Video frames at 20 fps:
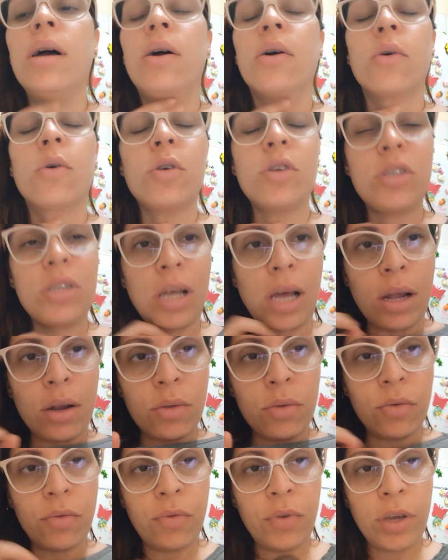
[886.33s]
Gostaram
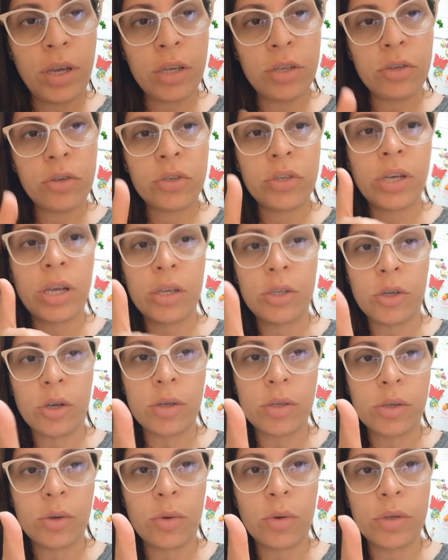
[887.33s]
do vídeo, gente? Ó,
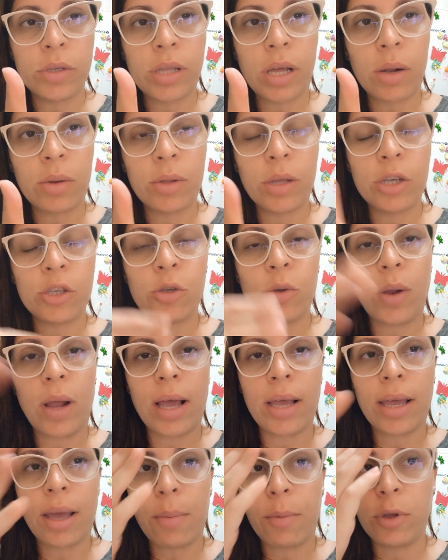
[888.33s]
se gostaram, deixa o
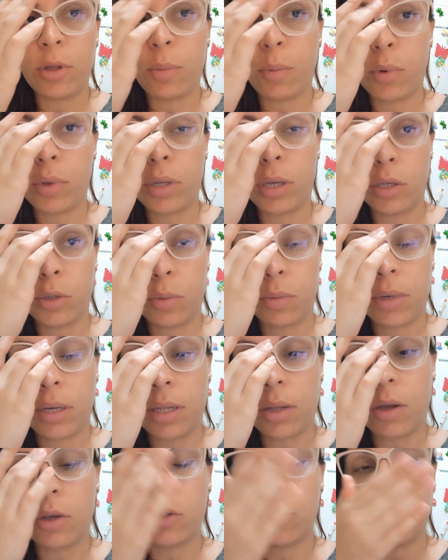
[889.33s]
like, é muito importante pro
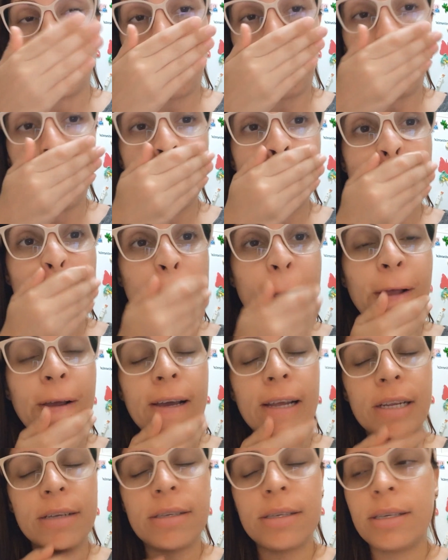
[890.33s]
canal. Ajuda muito pro canal
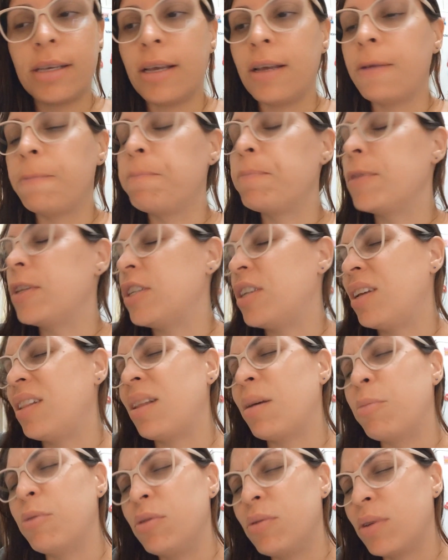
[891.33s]
crescer. Gente,
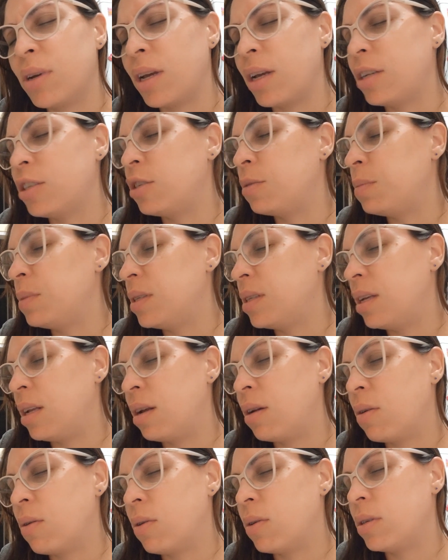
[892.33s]
tá muito quente.
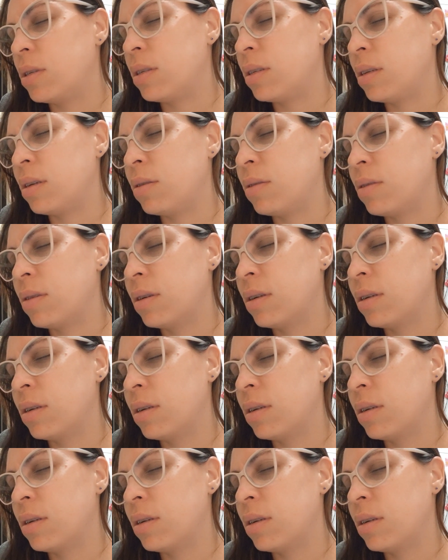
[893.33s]
Misericórdia, Senhor.